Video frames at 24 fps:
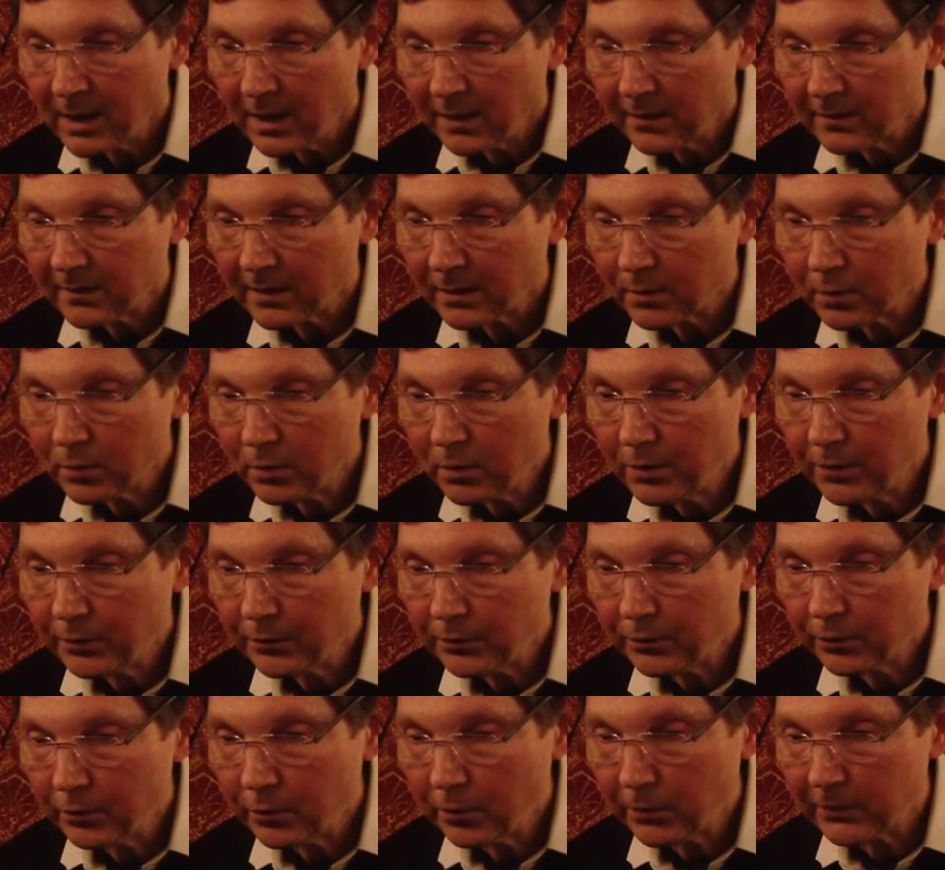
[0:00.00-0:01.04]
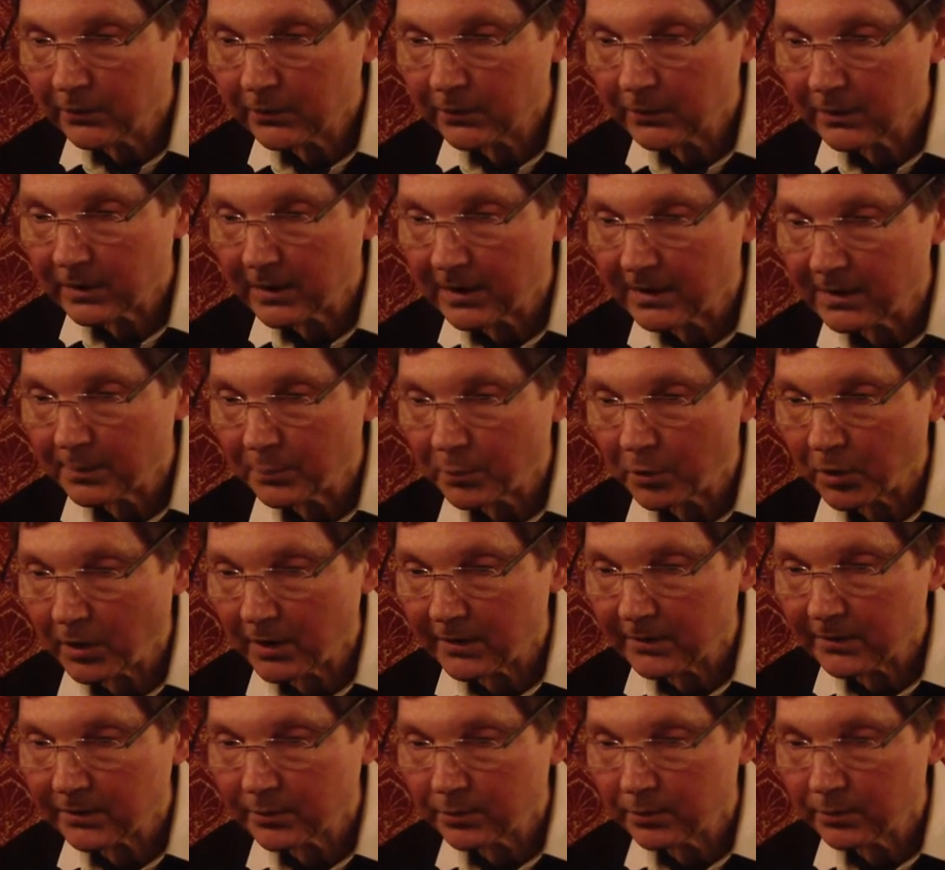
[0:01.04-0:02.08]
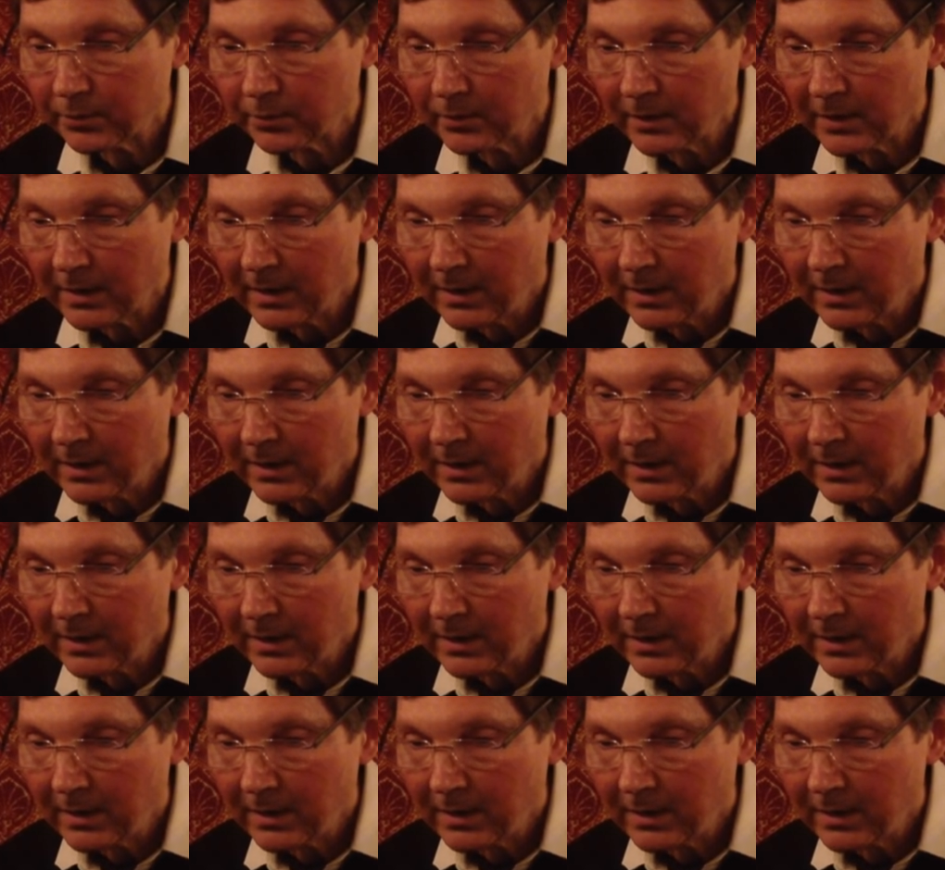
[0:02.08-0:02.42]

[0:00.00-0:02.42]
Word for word: Ça coule de source la déploration.